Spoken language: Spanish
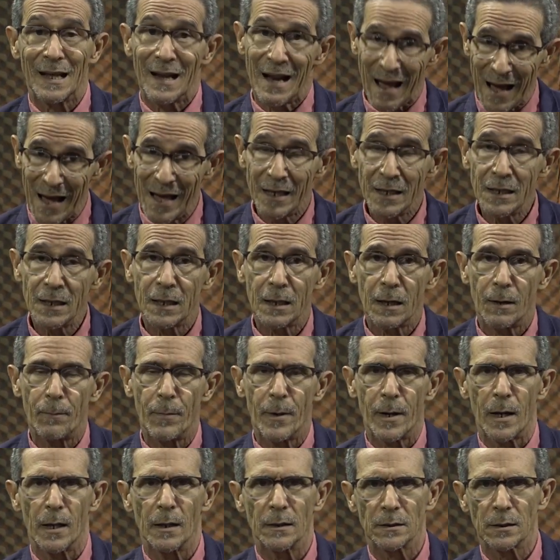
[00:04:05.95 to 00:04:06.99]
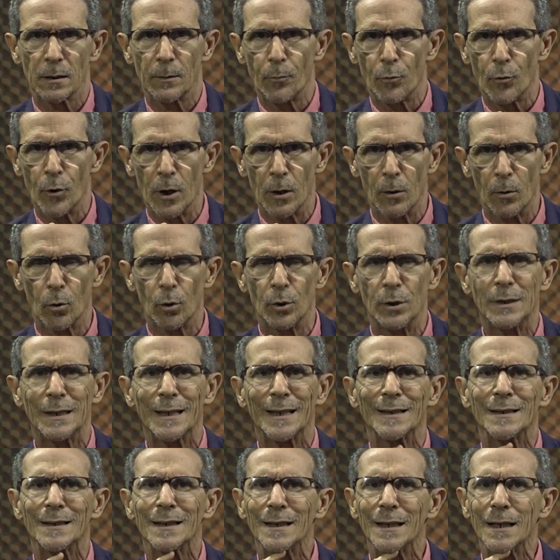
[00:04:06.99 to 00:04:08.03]
trágica para ese pueblo y
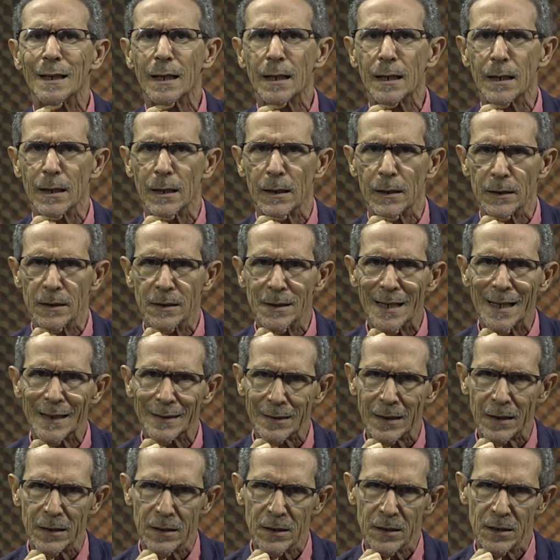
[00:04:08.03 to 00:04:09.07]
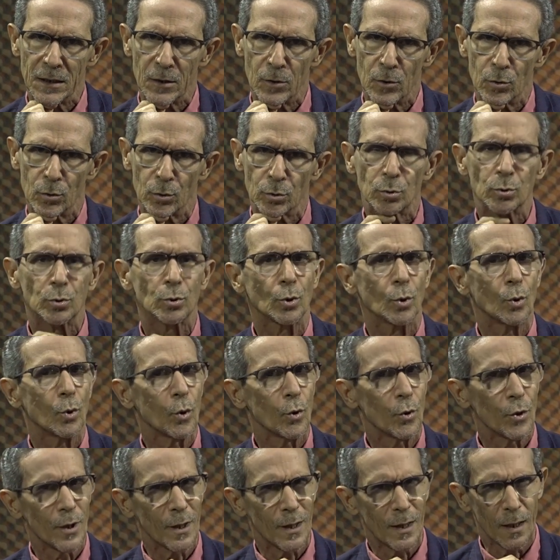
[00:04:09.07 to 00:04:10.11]
que tiene y ha tenido
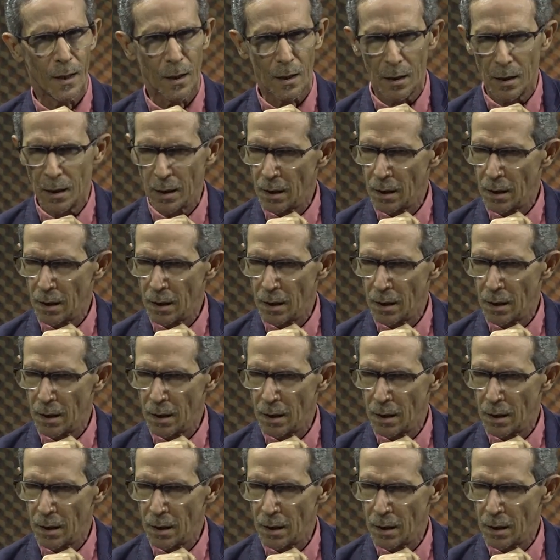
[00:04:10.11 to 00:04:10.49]
toda,